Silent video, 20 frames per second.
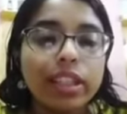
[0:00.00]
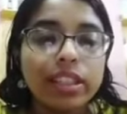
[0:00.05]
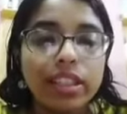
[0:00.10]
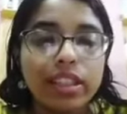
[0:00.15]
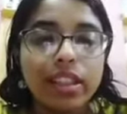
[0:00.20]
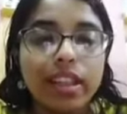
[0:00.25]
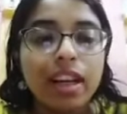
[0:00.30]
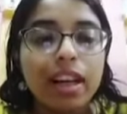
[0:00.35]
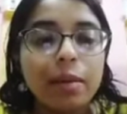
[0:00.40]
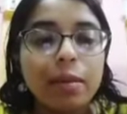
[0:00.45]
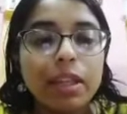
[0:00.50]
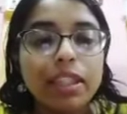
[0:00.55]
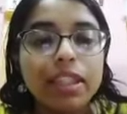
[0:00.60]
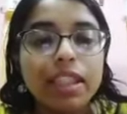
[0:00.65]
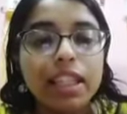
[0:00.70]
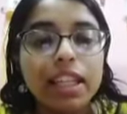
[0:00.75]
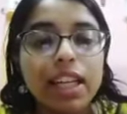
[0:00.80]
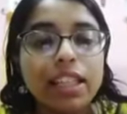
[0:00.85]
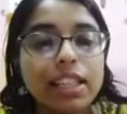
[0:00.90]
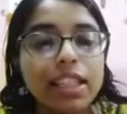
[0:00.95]
ছাড়া আমাদের
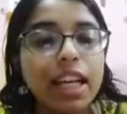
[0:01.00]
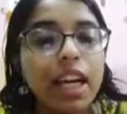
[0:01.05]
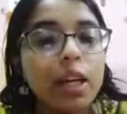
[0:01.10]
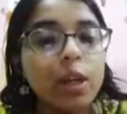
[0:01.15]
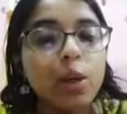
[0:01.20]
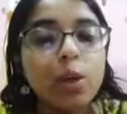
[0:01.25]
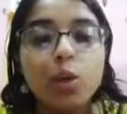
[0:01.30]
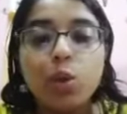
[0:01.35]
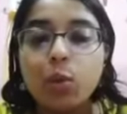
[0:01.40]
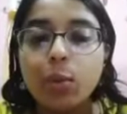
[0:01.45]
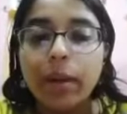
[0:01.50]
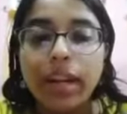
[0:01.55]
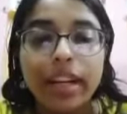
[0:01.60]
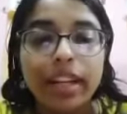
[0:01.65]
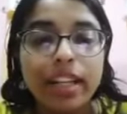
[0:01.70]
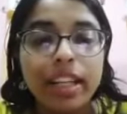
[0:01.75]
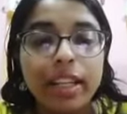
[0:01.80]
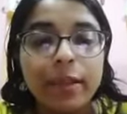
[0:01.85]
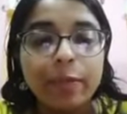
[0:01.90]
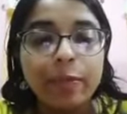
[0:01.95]
কাছে আর কোনো উপায়
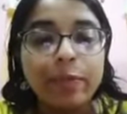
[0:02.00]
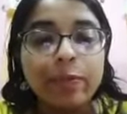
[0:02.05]
নেই